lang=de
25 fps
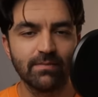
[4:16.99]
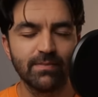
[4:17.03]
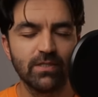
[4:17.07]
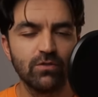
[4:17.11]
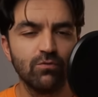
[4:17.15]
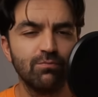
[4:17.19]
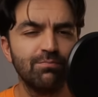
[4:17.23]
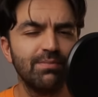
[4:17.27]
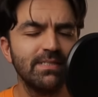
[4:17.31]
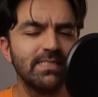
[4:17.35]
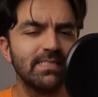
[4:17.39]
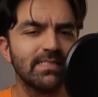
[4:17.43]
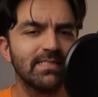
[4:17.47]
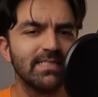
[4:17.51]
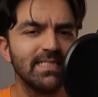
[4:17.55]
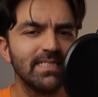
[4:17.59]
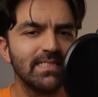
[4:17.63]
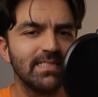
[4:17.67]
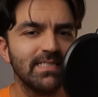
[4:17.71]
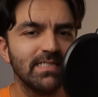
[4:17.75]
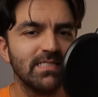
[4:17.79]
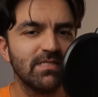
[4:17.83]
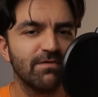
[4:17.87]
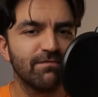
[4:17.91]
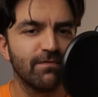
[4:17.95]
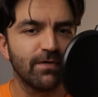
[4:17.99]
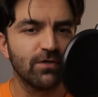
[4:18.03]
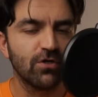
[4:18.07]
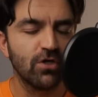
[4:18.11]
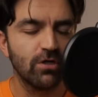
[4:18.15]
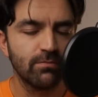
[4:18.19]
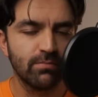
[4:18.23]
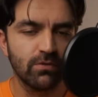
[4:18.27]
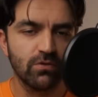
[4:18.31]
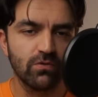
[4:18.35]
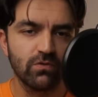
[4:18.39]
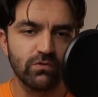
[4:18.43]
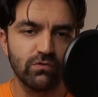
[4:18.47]
Aber du bist nicht diese
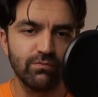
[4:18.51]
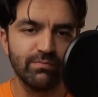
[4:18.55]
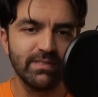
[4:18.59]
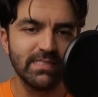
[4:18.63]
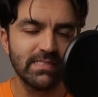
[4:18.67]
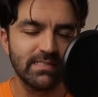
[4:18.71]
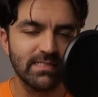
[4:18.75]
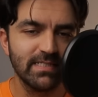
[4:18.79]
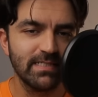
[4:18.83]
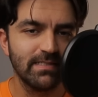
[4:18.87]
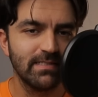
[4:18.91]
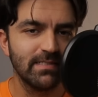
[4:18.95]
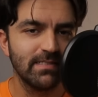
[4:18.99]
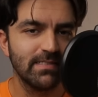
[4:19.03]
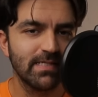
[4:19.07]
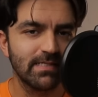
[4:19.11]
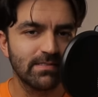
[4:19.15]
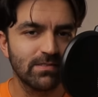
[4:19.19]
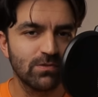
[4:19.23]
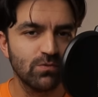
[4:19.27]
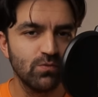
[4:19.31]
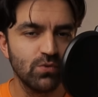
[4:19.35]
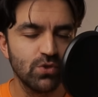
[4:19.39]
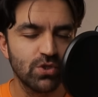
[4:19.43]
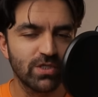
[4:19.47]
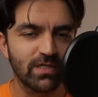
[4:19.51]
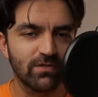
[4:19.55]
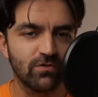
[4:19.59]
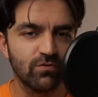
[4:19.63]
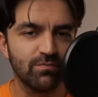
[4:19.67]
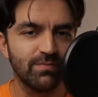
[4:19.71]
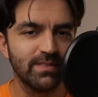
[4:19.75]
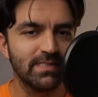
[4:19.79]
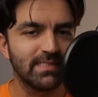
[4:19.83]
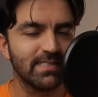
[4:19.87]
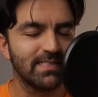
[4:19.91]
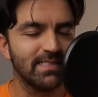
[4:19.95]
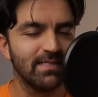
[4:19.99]
Verkörperung, du bist nicht dieser Zustand, du
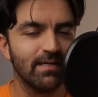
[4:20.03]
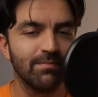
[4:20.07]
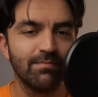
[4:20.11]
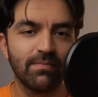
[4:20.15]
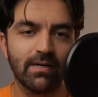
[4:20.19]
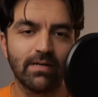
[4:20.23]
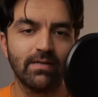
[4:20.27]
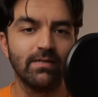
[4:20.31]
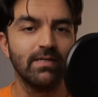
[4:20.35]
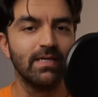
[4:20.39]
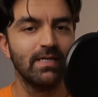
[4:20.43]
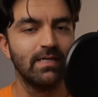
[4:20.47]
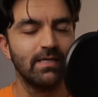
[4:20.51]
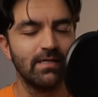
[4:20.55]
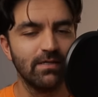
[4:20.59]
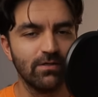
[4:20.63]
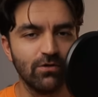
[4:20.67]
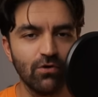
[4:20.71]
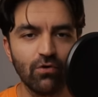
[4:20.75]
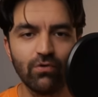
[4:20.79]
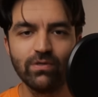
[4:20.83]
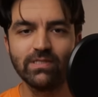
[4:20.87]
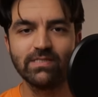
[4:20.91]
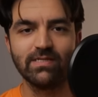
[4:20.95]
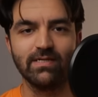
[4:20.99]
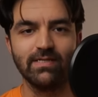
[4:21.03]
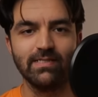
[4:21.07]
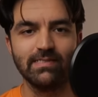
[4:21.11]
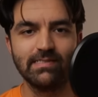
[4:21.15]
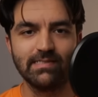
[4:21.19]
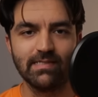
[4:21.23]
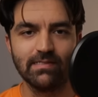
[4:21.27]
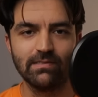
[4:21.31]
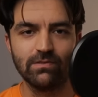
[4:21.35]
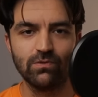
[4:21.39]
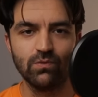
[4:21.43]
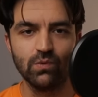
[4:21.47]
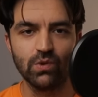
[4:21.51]
bist die immer größer als
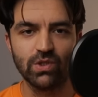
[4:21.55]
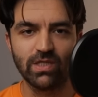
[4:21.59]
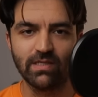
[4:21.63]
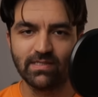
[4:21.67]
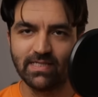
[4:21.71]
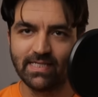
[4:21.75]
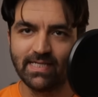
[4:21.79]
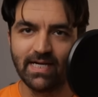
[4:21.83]
dein Zustand.